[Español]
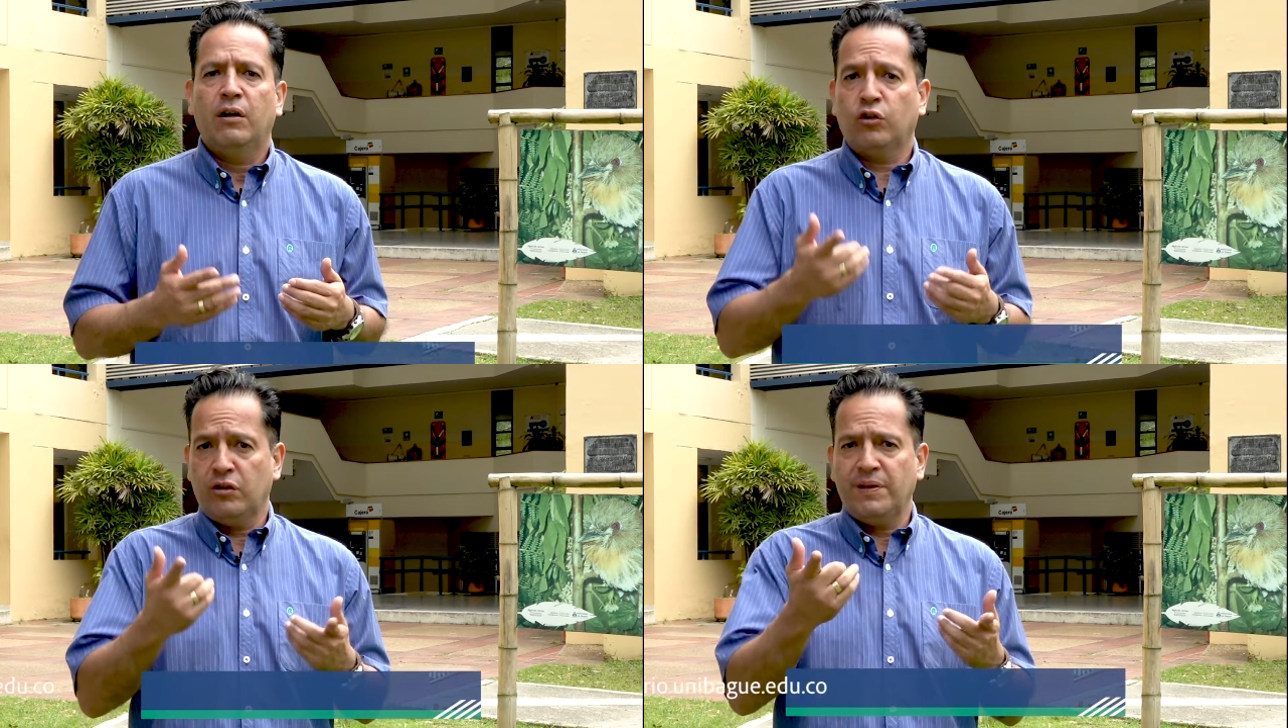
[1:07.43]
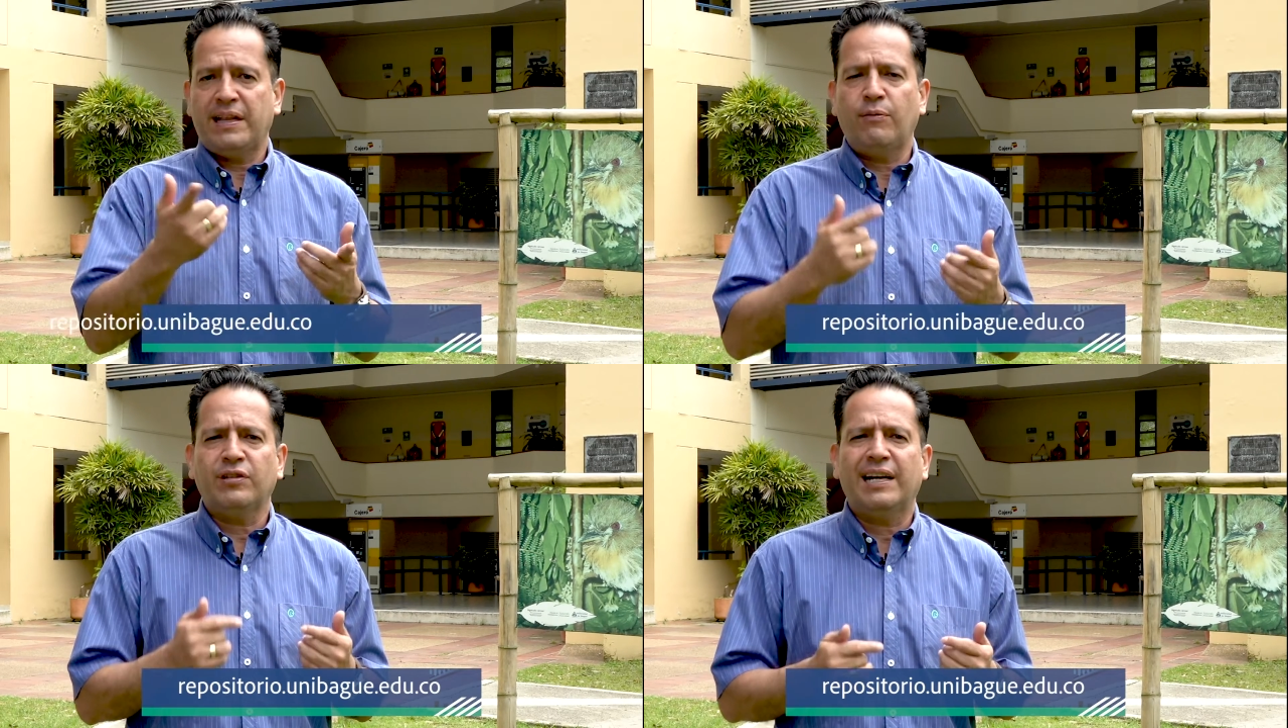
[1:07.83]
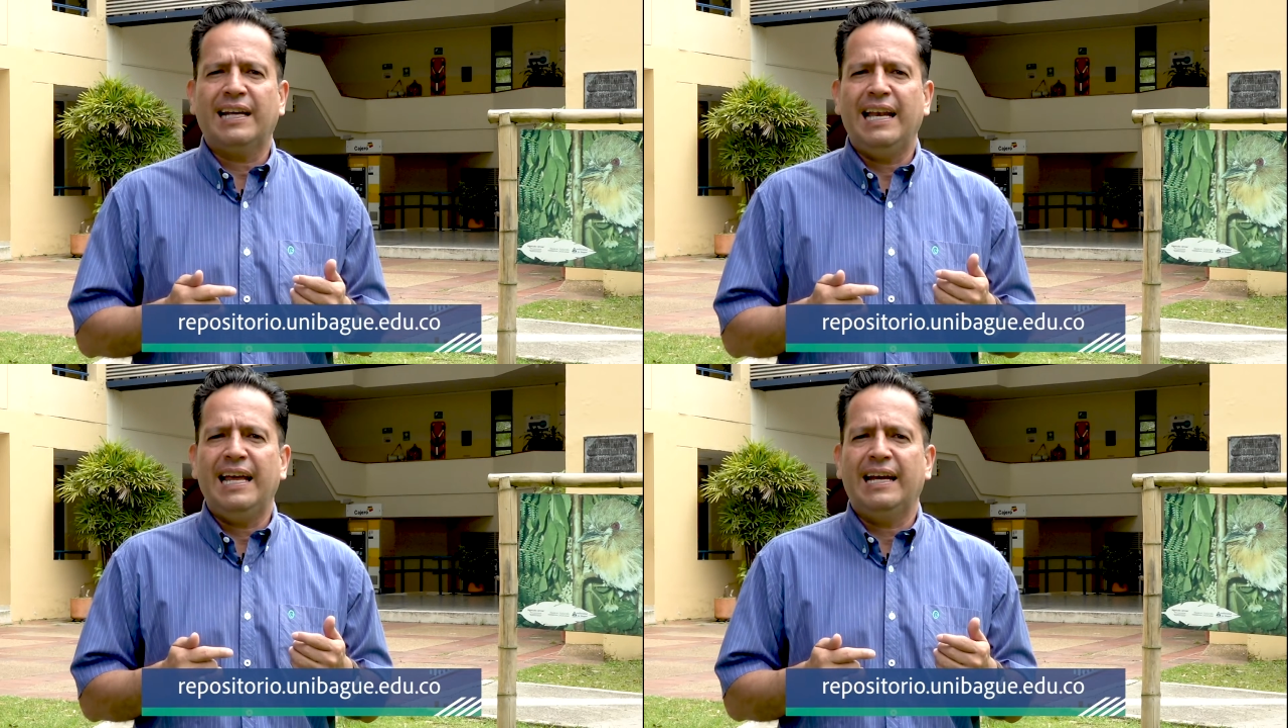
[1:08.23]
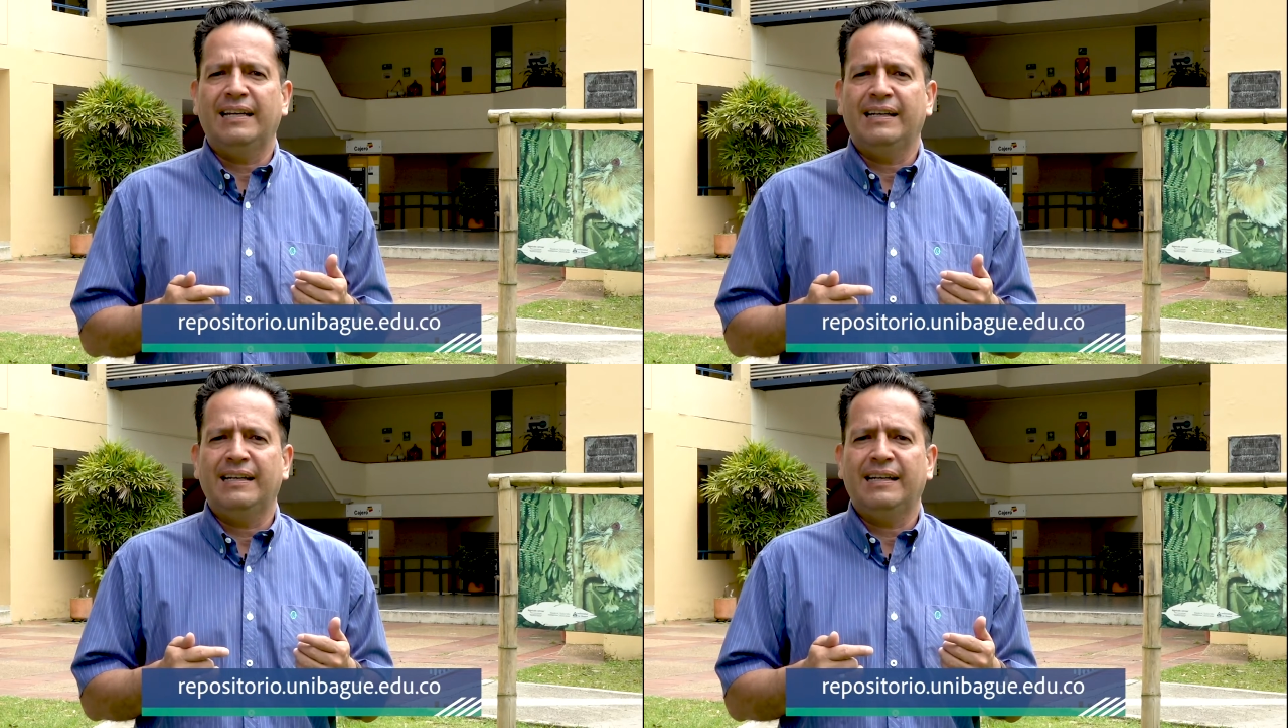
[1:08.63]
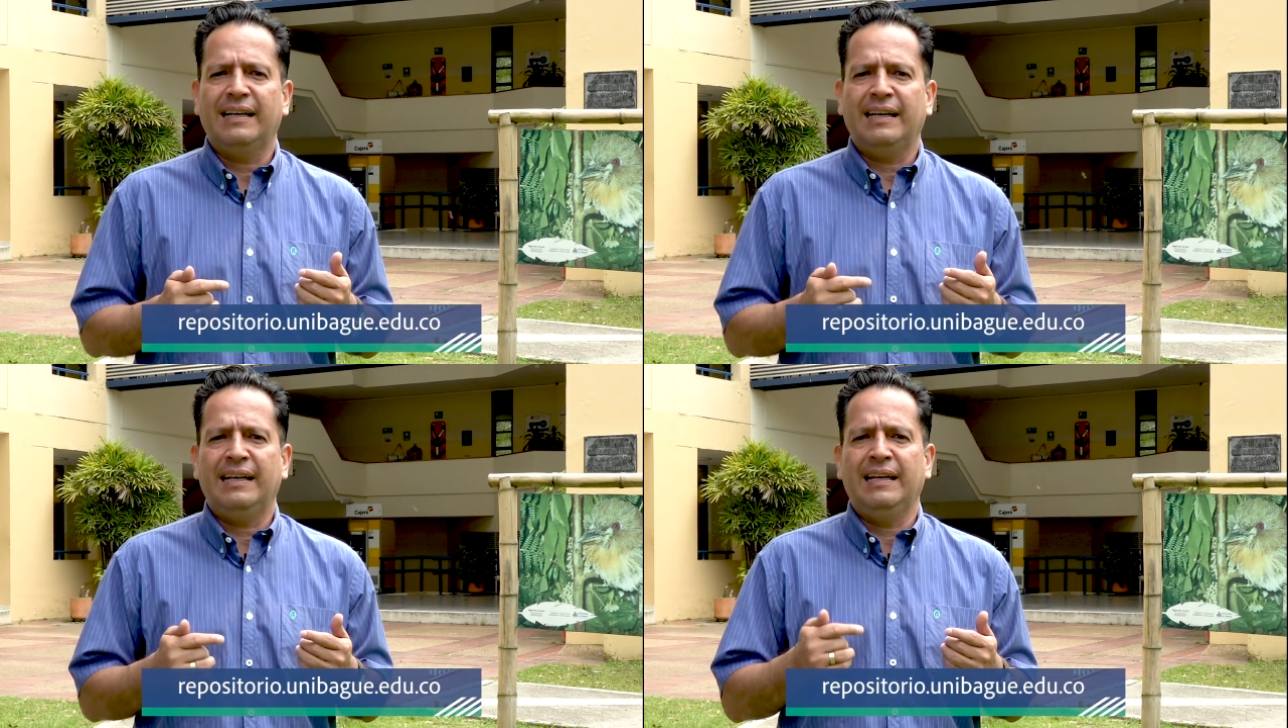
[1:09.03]
Los invitamos a que lean
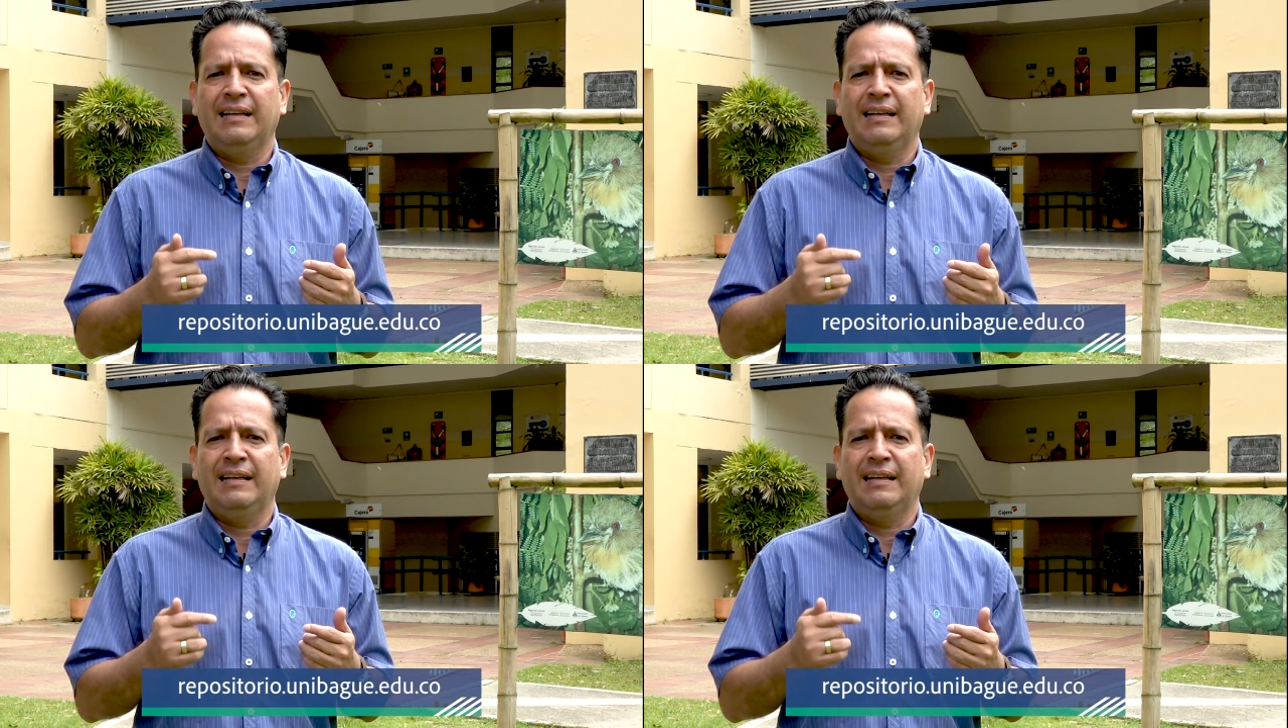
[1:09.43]
eh,